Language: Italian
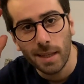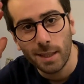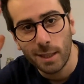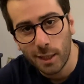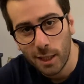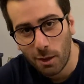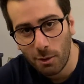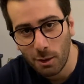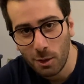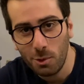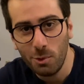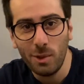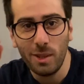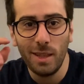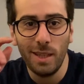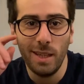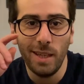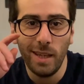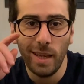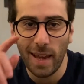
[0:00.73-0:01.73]
Ciao a
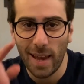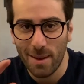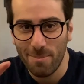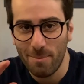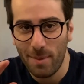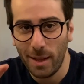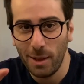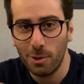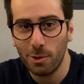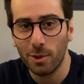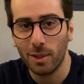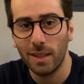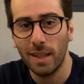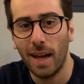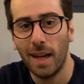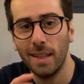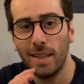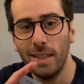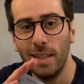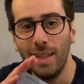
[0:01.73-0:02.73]
tutti e
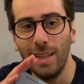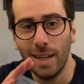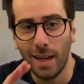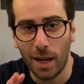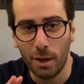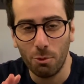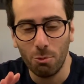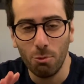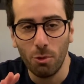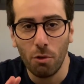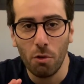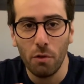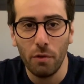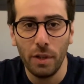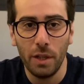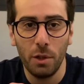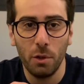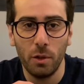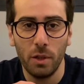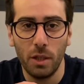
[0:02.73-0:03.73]
bentornati ad un nuovo
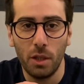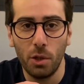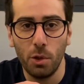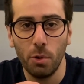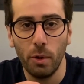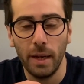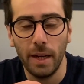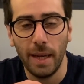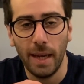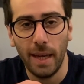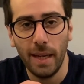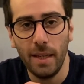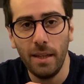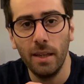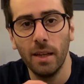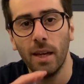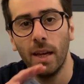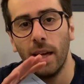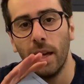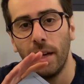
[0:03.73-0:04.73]
video di QA.
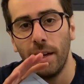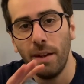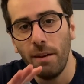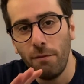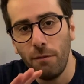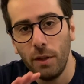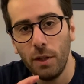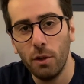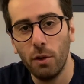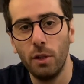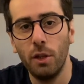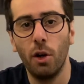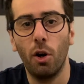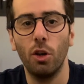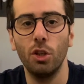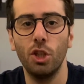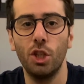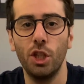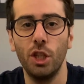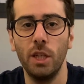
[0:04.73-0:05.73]
Nel video di
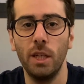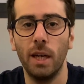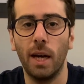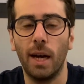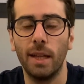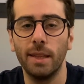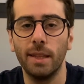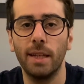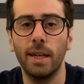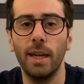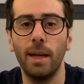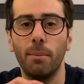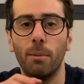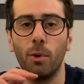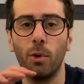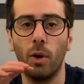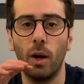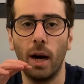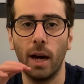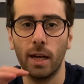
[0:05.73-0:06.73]
oggi
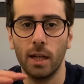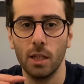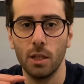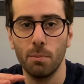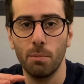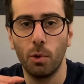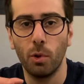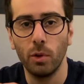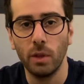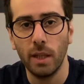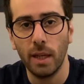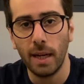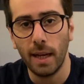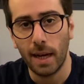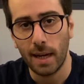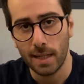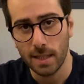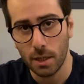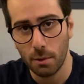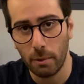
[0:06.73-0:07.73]
andremo a rispondere
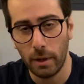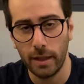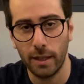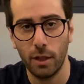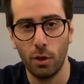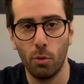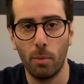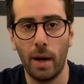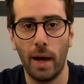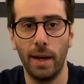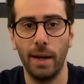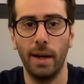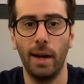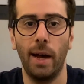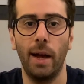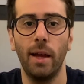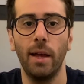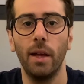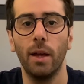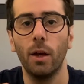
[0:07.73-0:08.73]
alla seguente
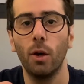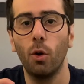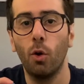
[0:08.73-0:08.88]
domanda.